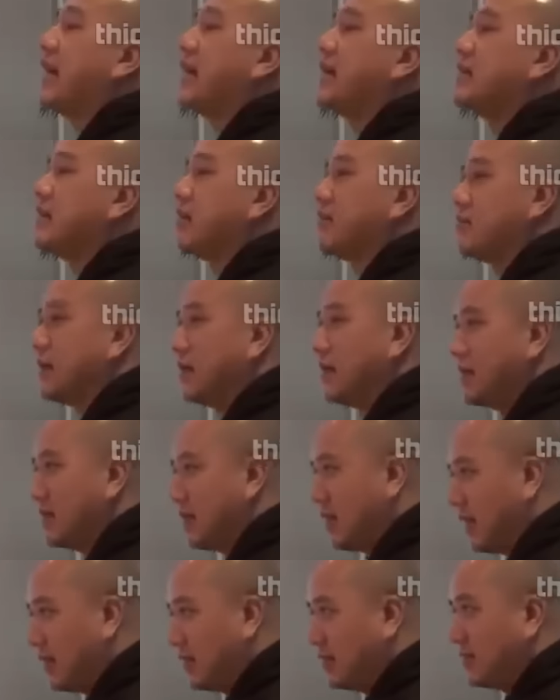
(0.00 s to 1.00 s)
rãi rộng
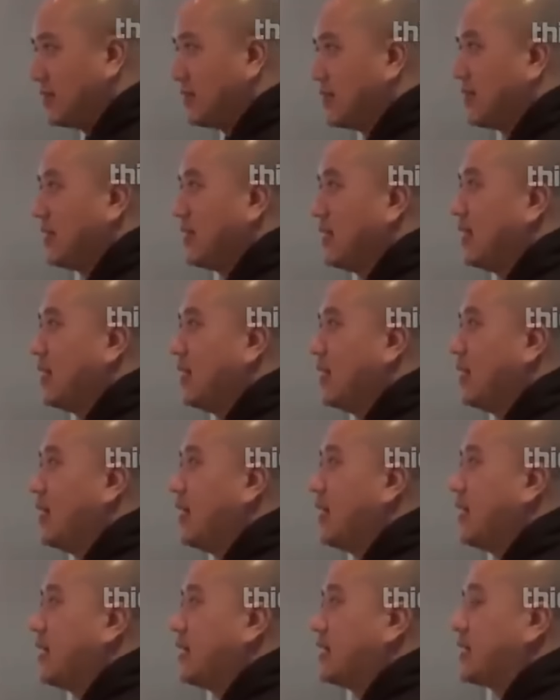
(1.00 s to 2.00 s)
lớn hơn.
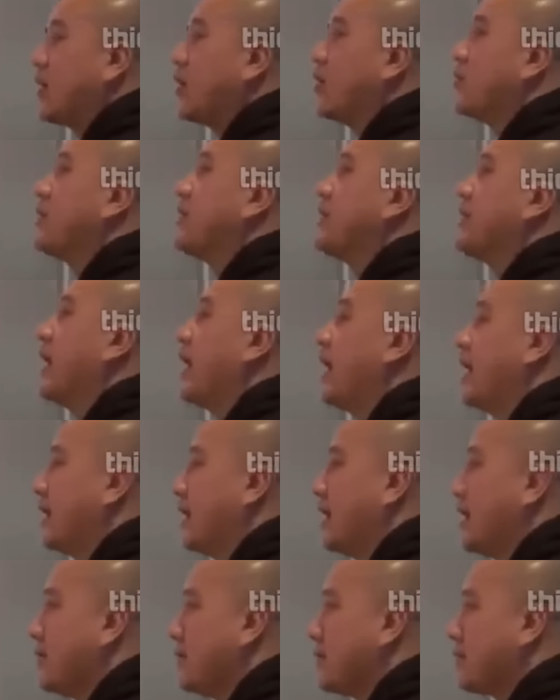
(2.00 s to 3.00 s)
Thì thôi bây
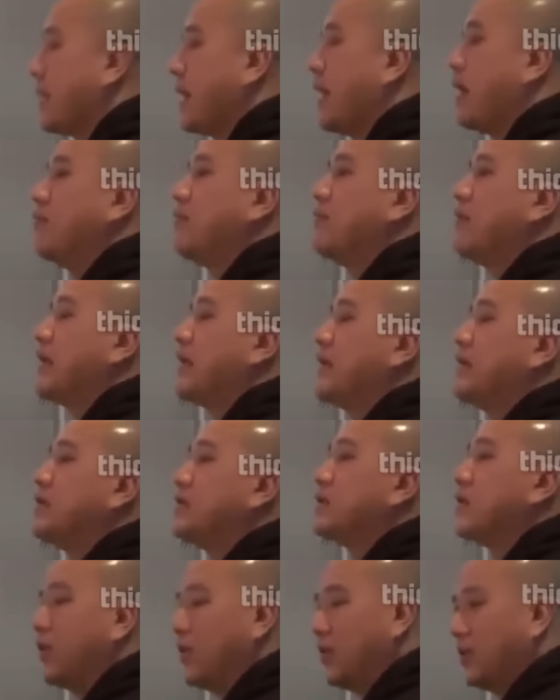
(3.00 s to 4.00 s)
giờ á, ông là
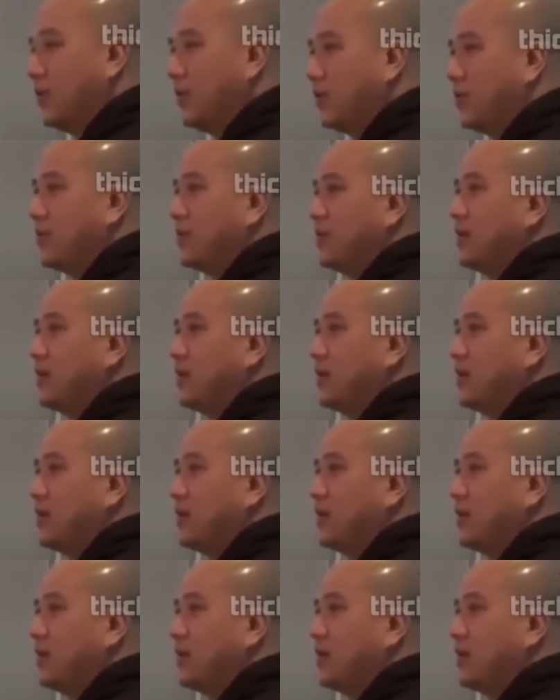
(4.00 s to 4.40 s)
đi tu,